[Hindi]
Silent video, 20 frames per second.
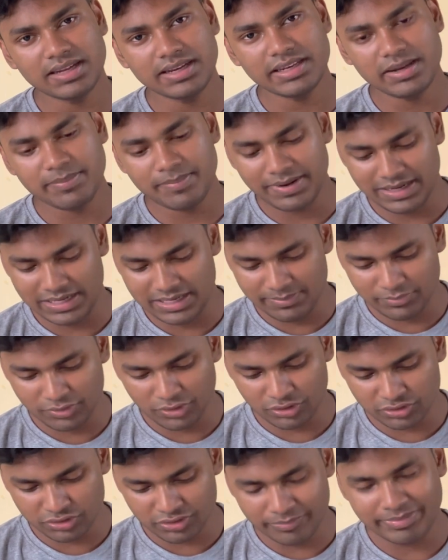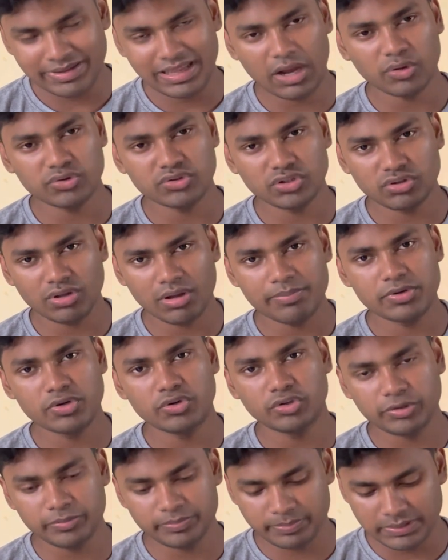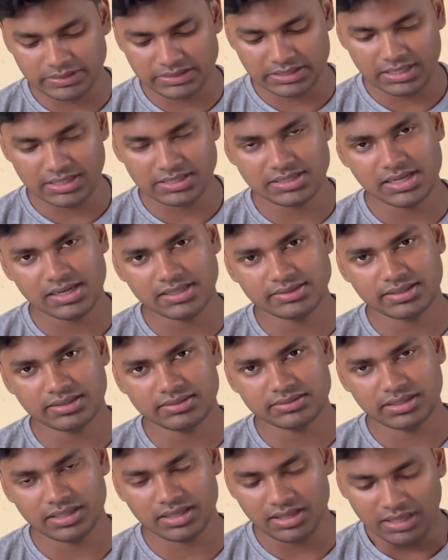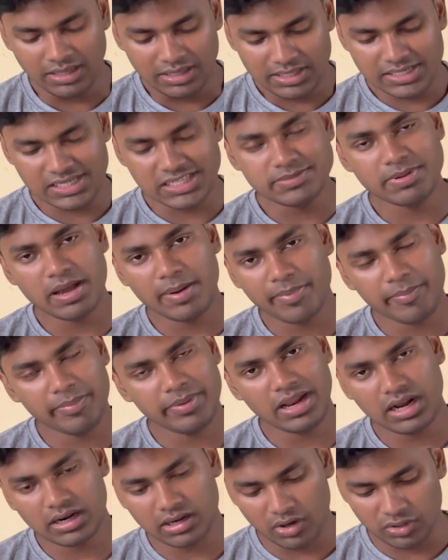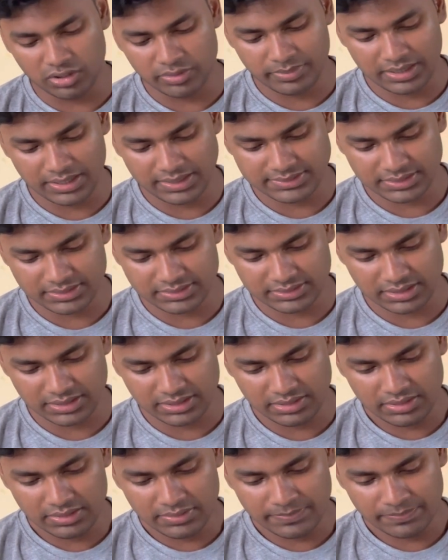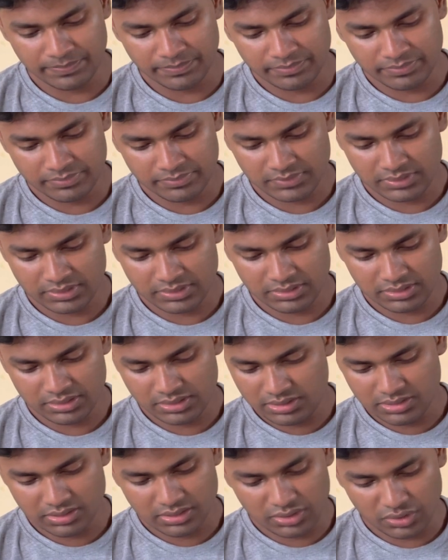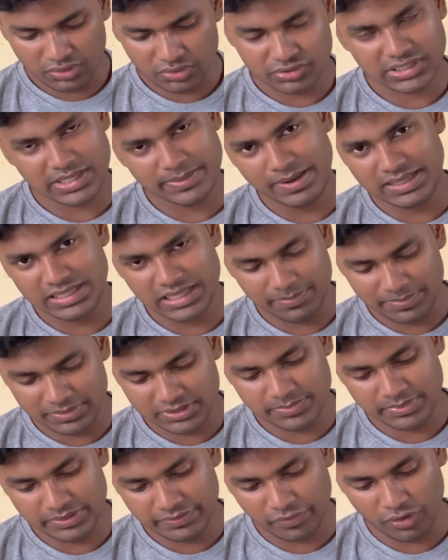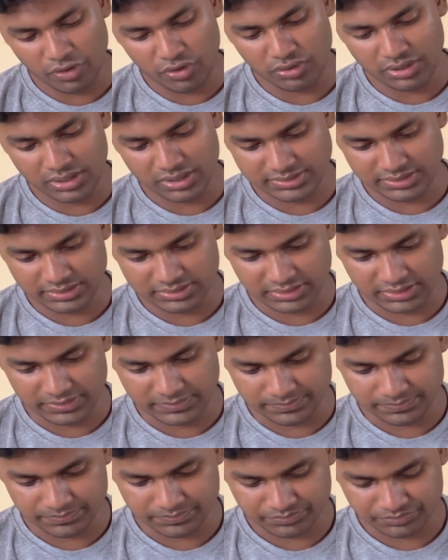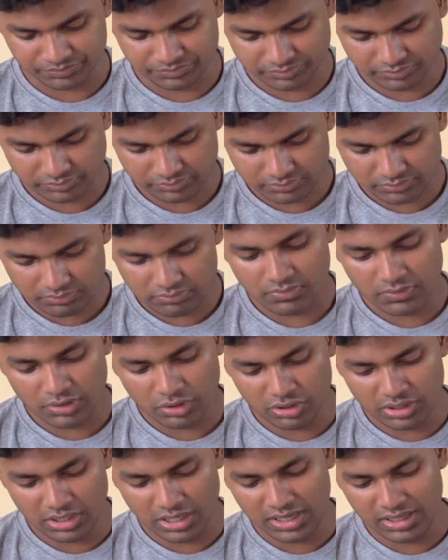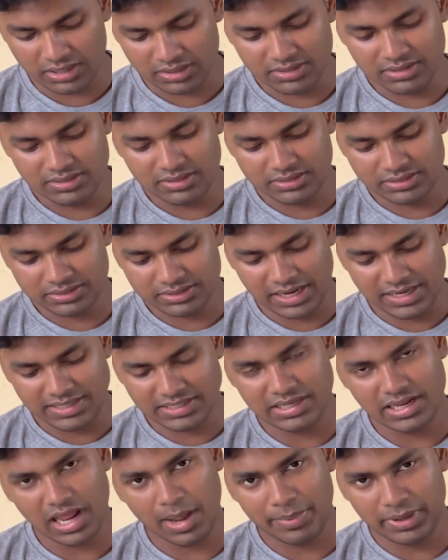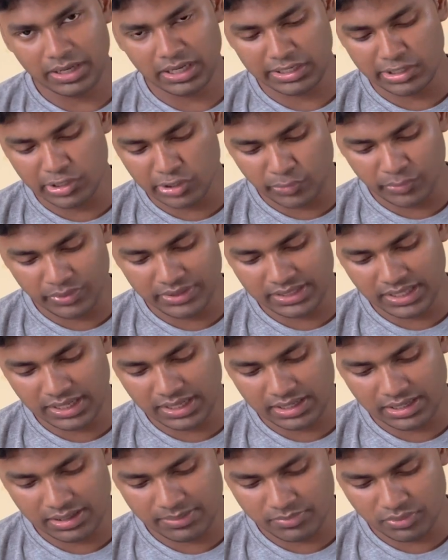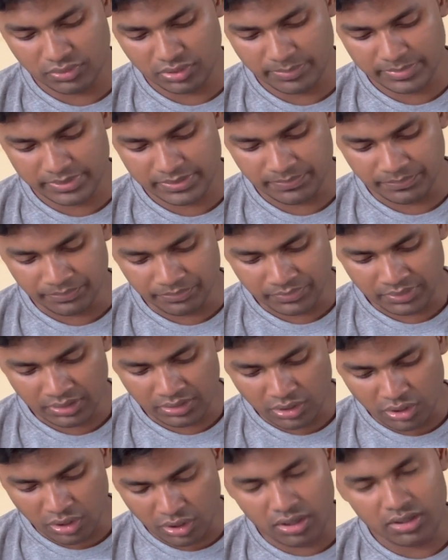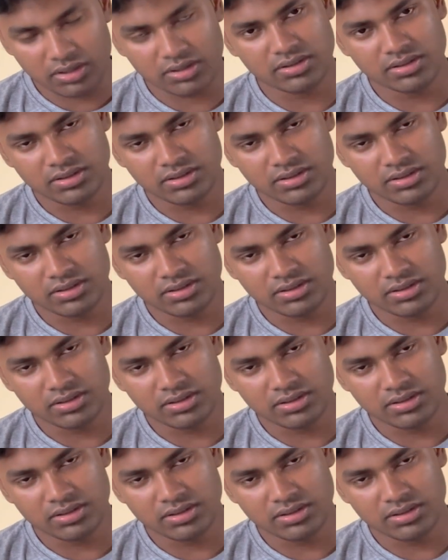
नहीं मीडियम डॉट कॉम क्या होता है तो आप यूट्यूब पे सर्च कर सकते हैं इस पर आप अपना अकाउंट बना सकते हैं और उसके बाद आप इसमें फॉलो कर सकते हैं और हाँ गाइस यहाँ पे रीट्वीट कर रहे हैं हम लोग अभी और